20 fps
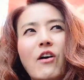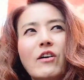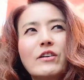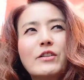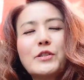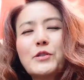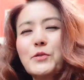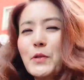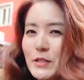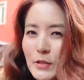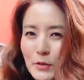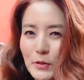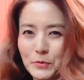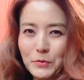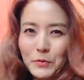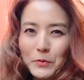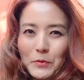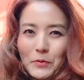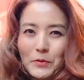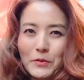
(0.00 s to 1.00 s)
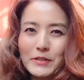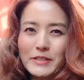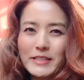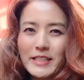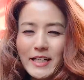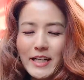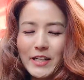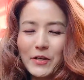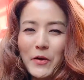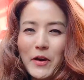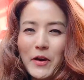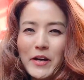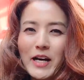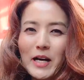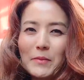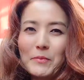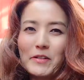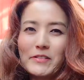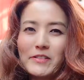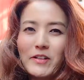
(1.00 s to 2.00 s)
그 중에서도 제가
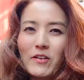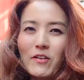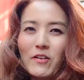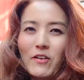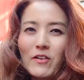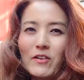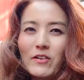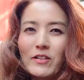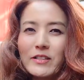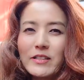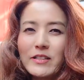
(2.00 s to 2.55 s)
여행하면서